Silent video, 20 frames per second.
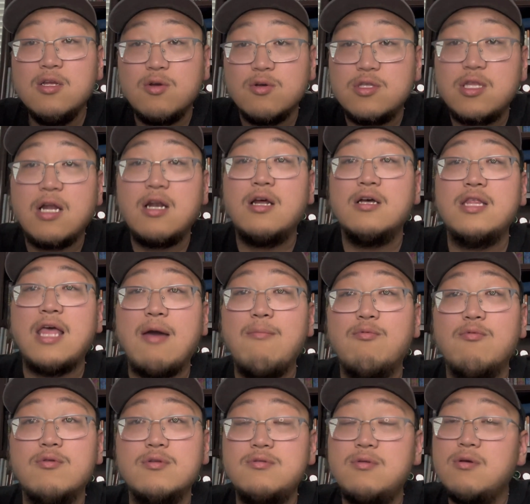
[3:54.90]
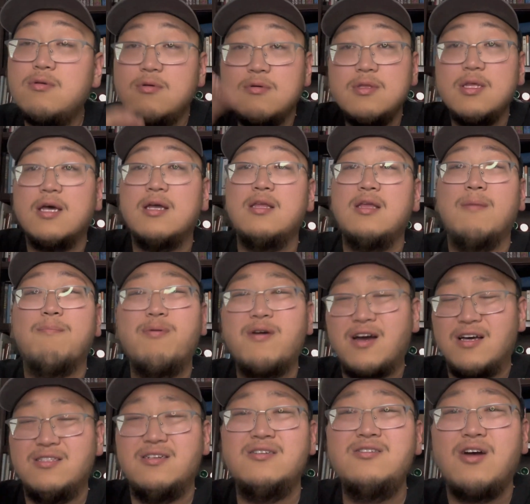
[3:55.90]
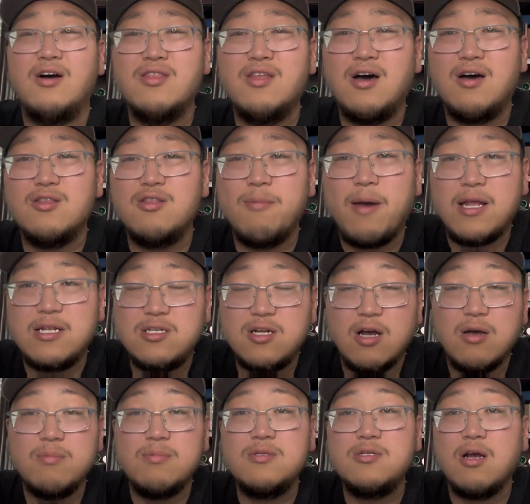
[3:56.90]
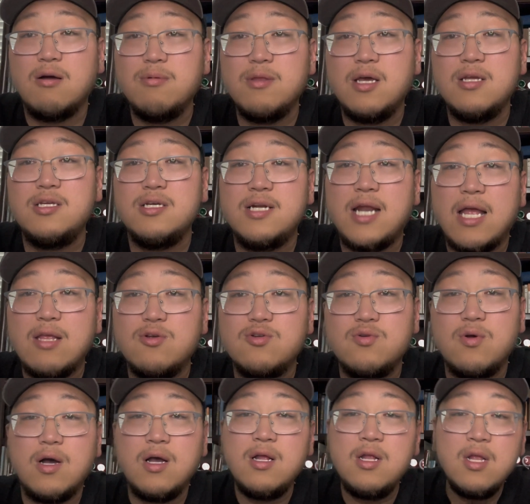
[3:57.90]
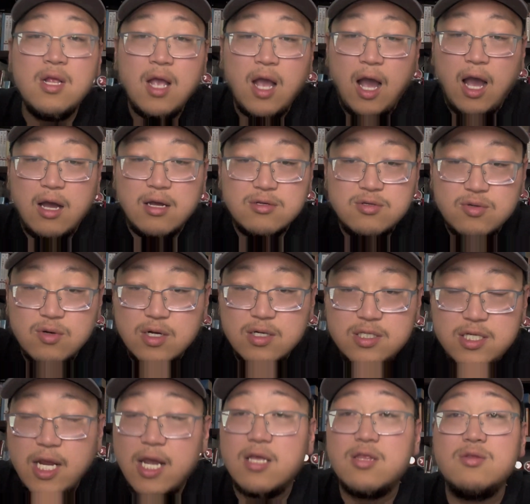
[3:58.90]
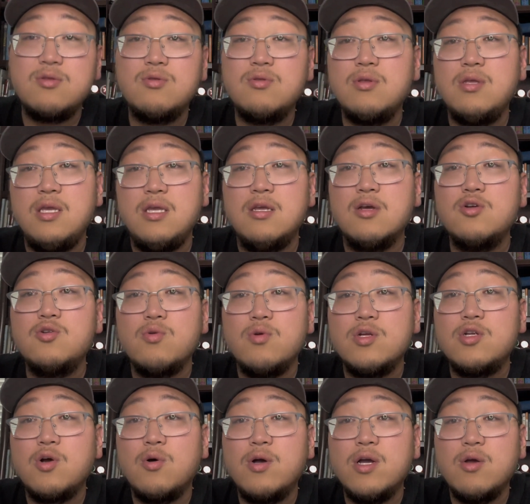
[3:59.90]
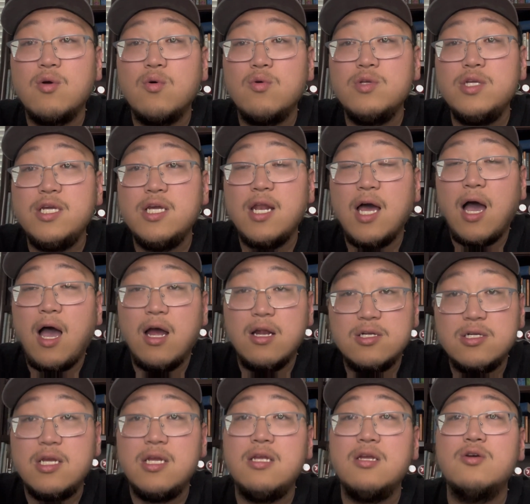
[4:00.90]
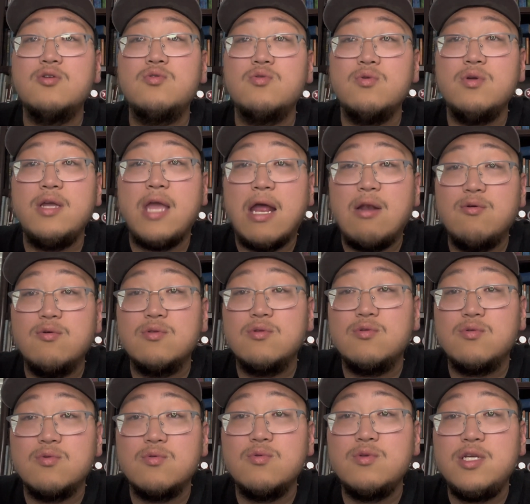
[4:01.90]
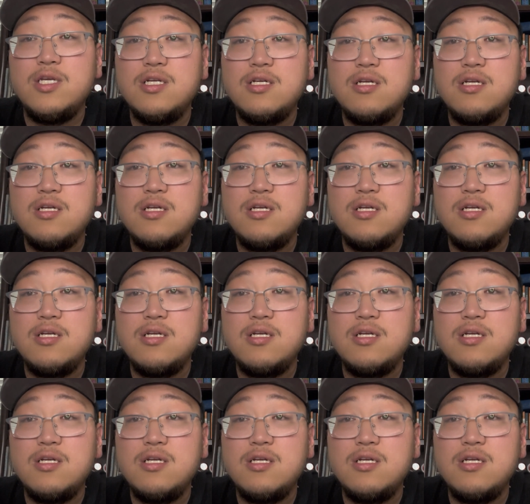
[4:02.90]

就当场逮捕，最终呢也不可能找到，对吧？找找不到警察就说啊说这个。已经属于仇恨攻击了啊，这已经属于严重的种族歧